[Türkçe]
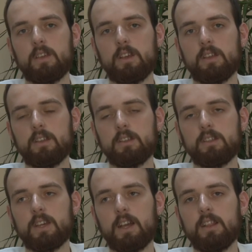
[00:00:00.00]
e,
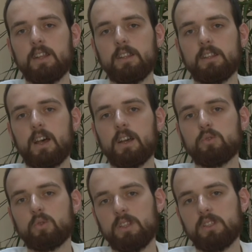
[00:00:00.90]
kendilerini daha
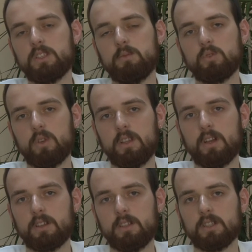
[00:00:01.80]
çok yetiştirmiş olan
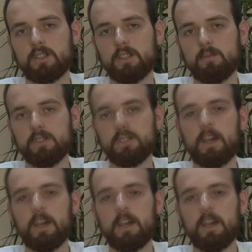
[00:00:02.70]
arkadaşlarımız,